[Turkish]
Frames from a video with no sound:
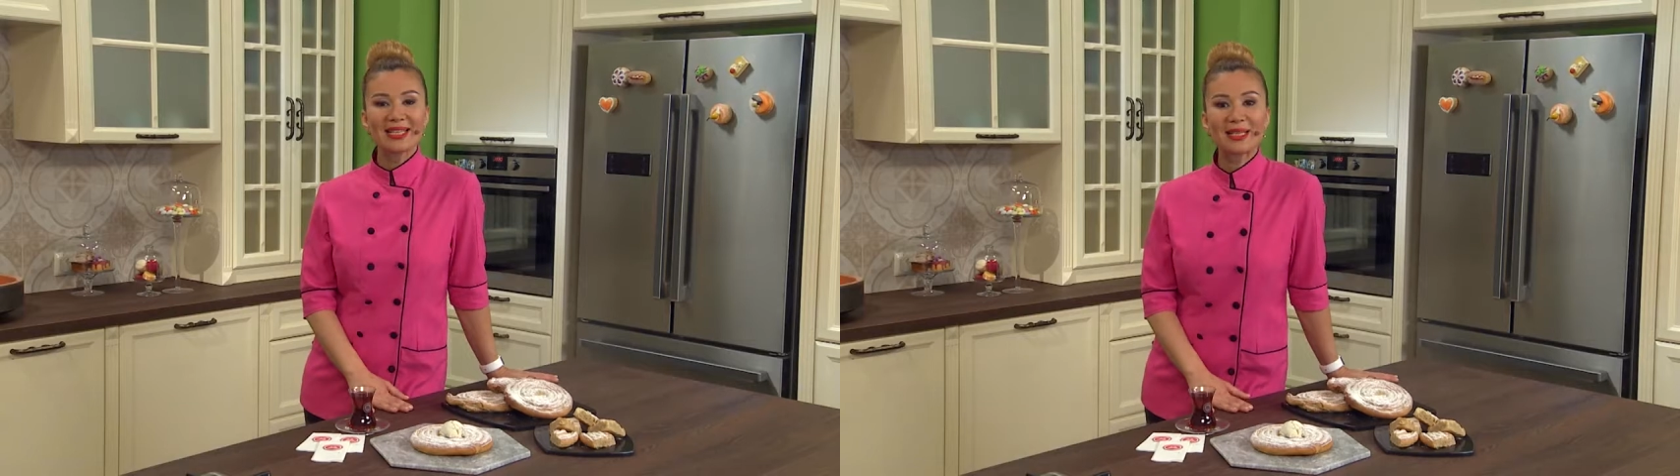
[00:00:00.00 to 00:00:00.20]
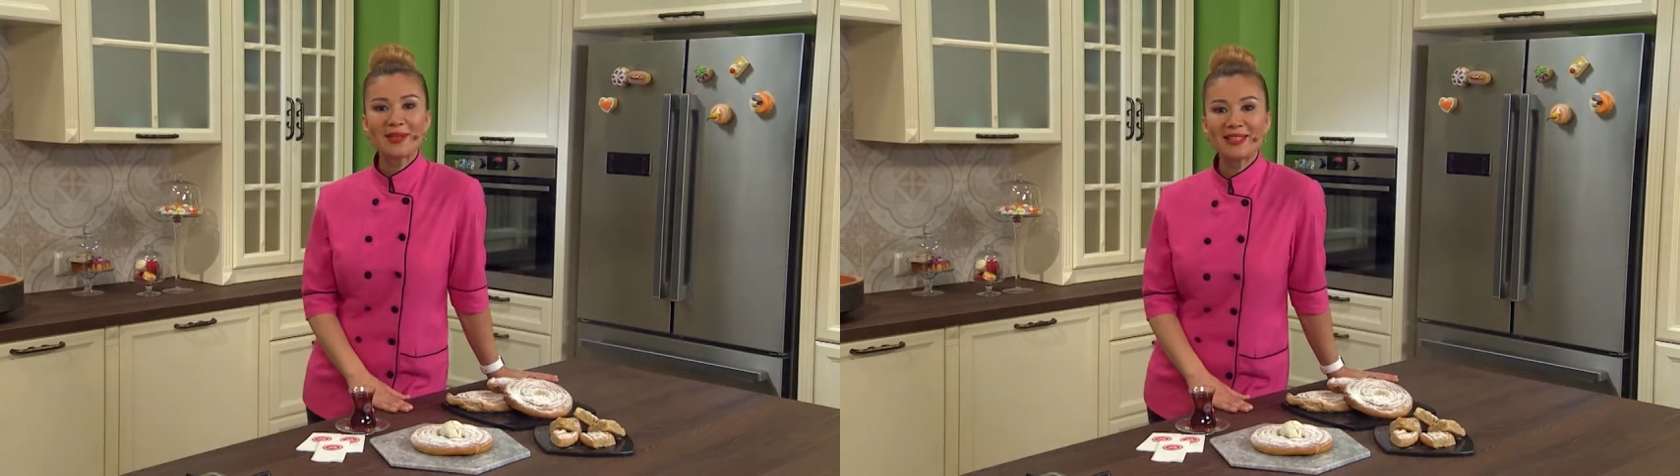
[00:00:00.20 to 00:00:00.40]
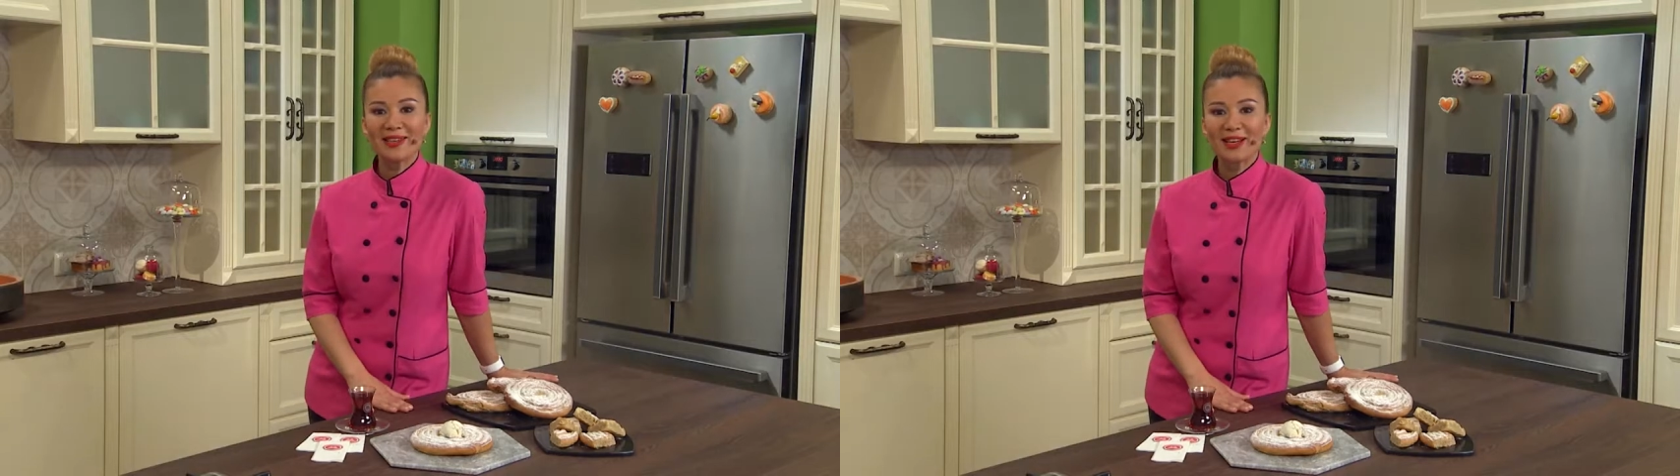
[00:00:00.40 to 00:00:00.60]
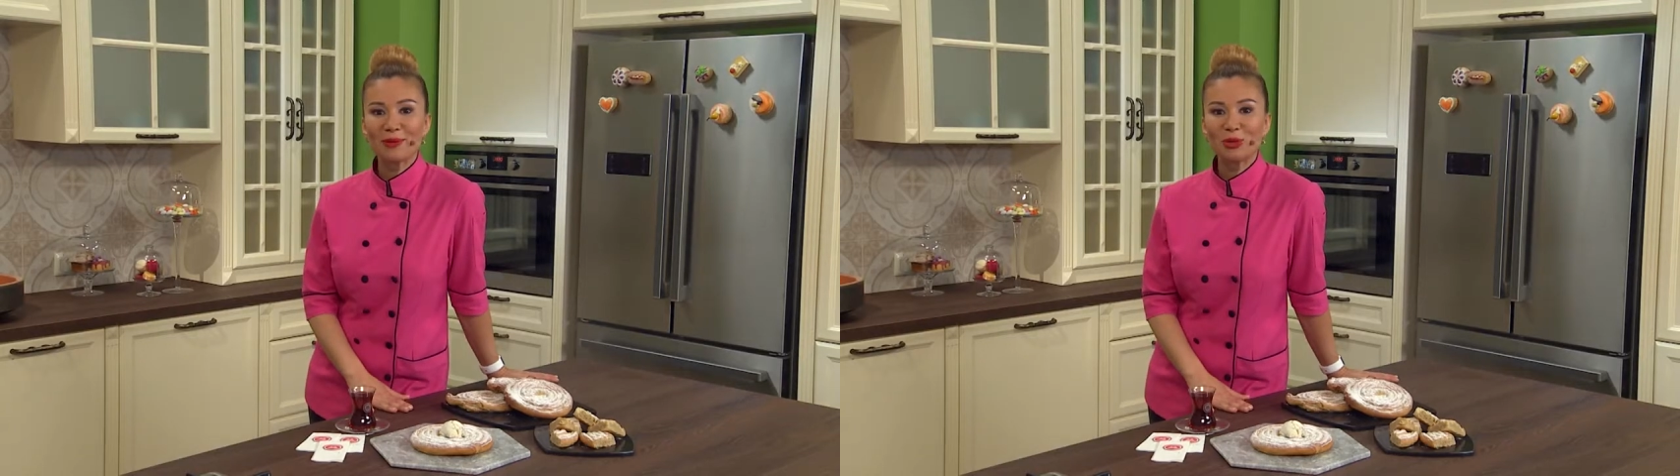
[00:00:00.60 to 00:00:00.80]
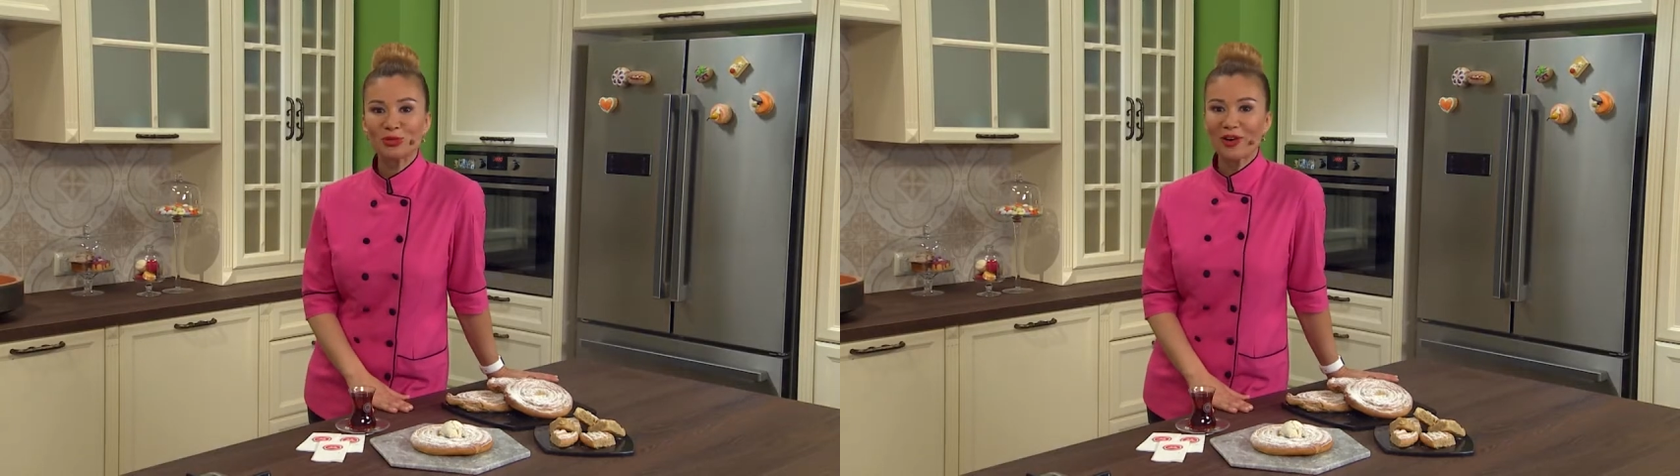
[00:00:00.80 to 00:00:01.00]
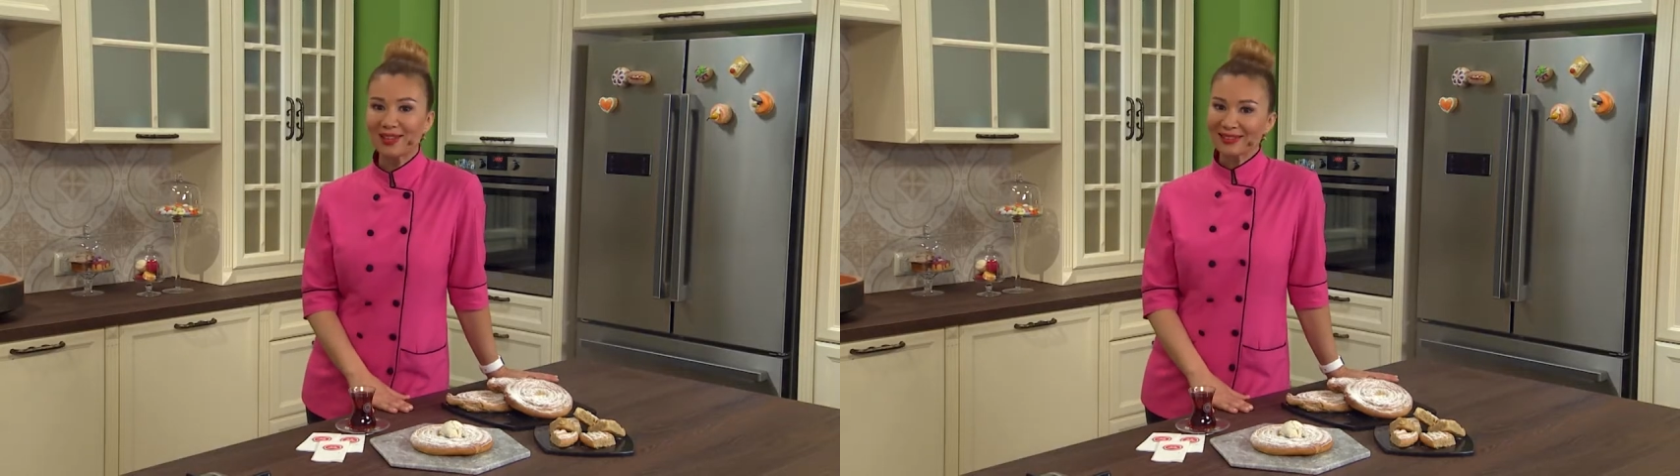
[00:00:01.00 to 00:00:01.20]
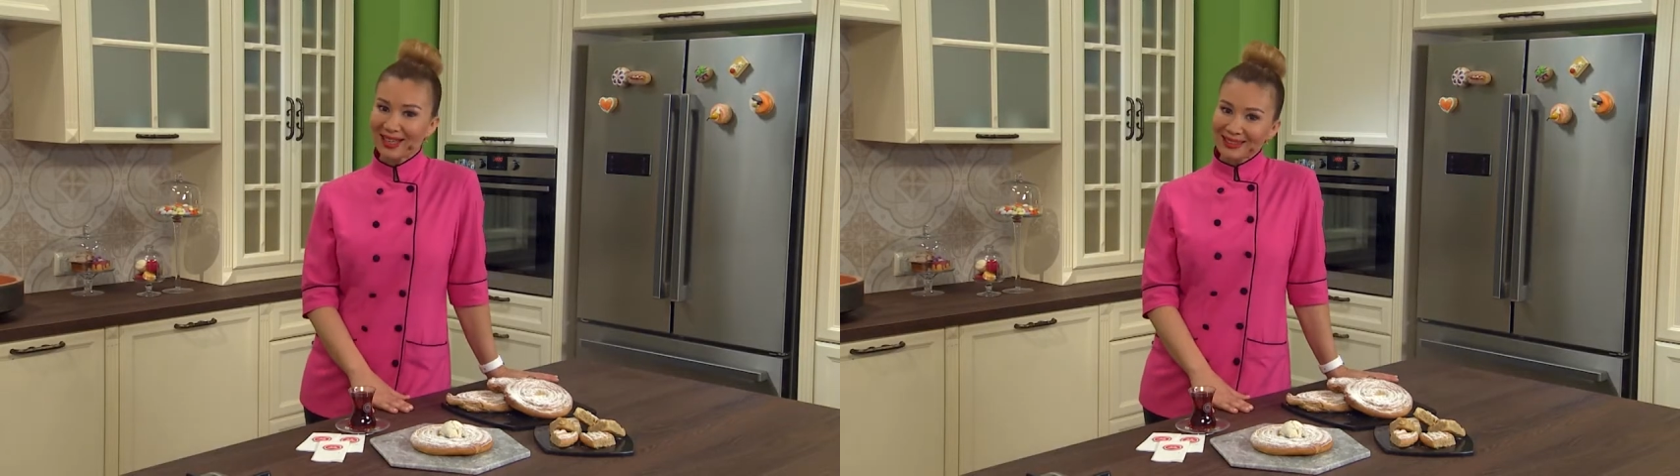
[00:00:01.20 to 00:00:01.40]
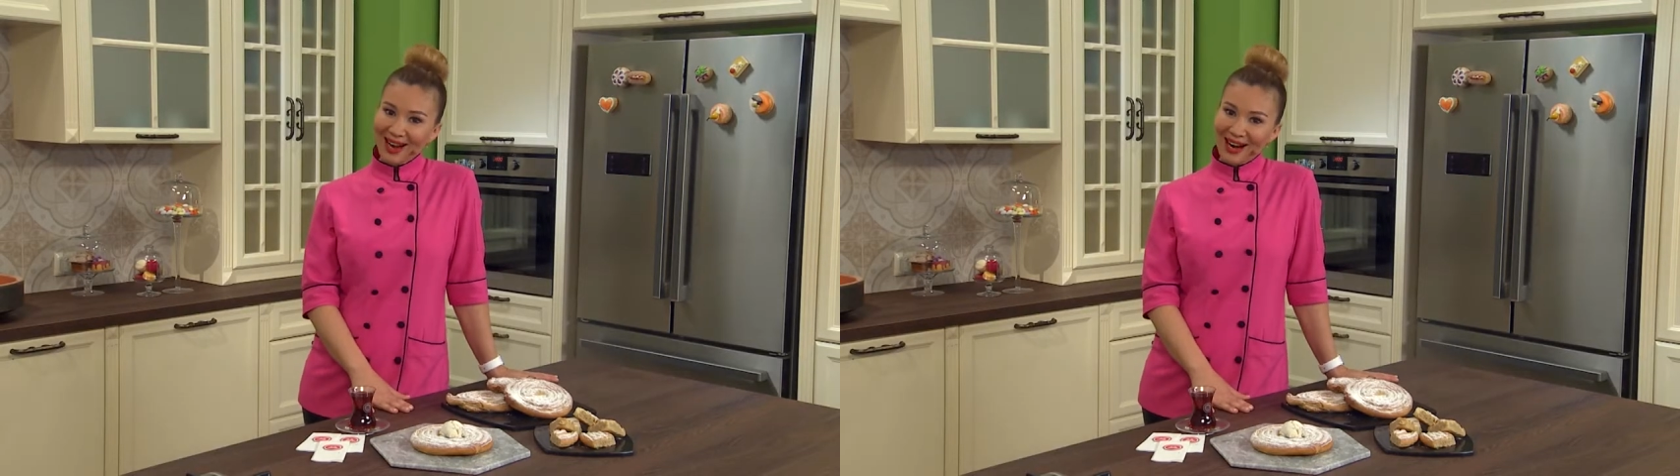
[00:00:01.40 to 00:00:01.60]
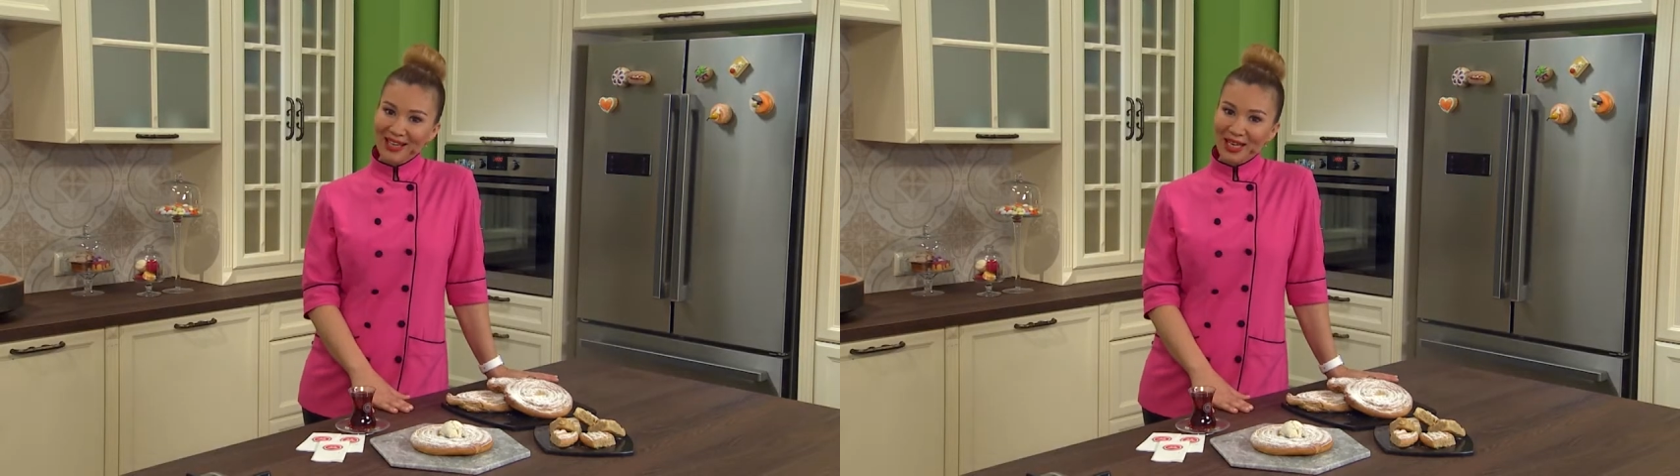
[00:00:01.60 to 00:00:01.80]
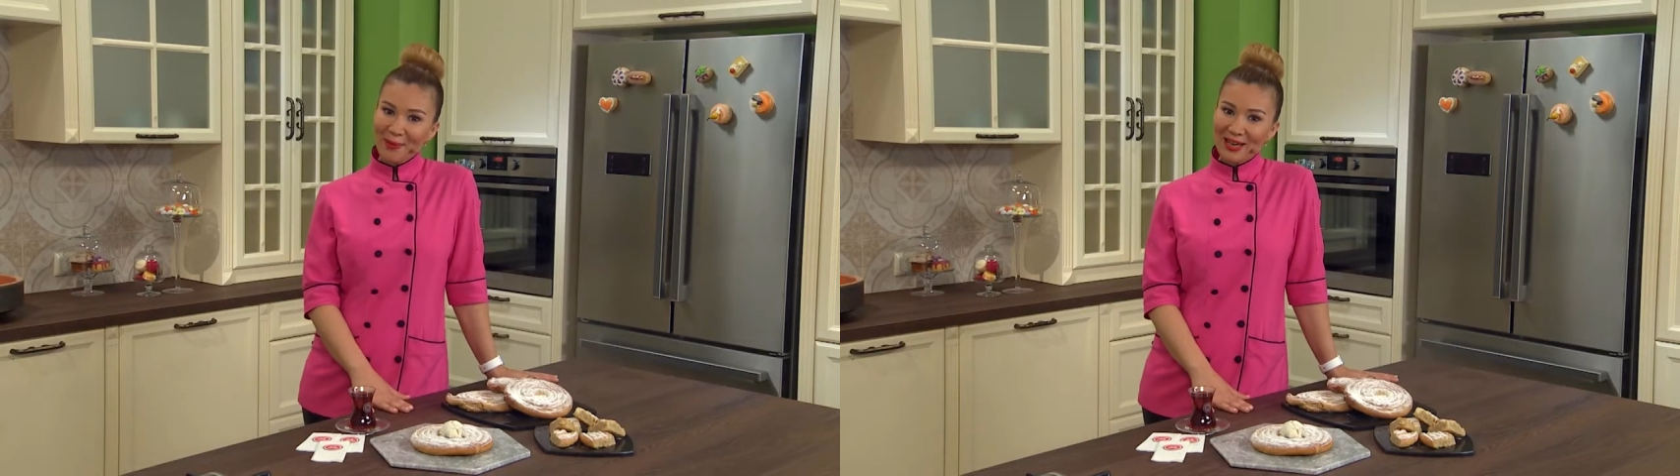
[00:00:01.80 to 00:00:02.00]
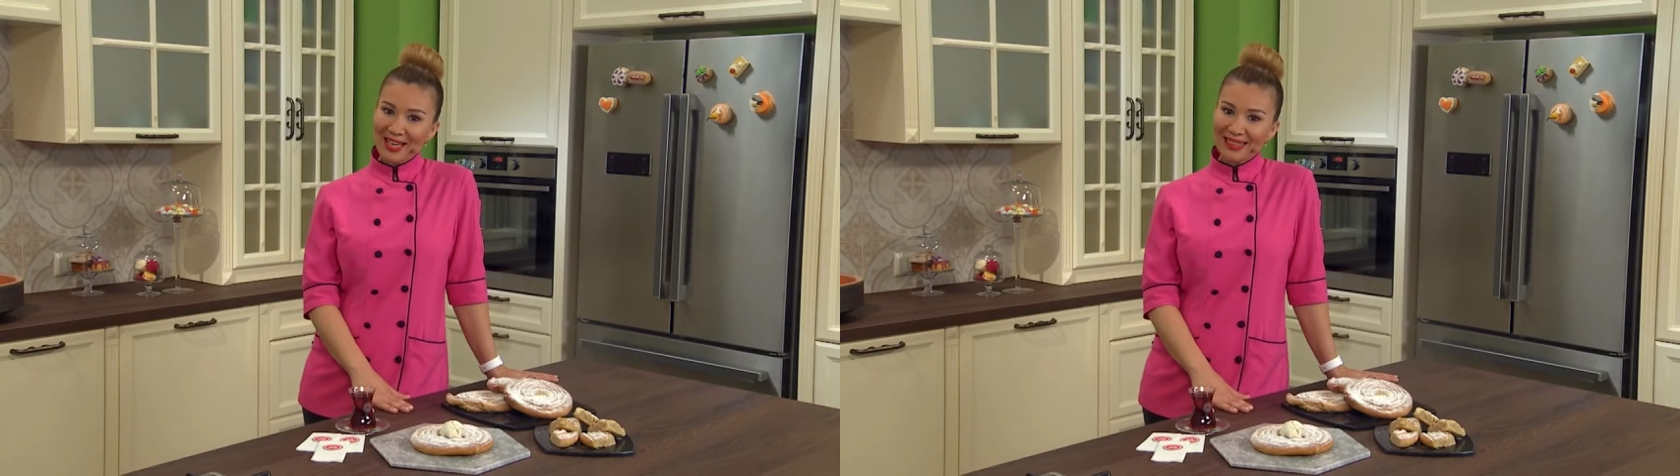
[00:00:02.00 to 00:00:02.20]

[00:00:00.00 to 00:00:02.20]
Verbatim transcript: Simit Sarayı mutfağından harika bir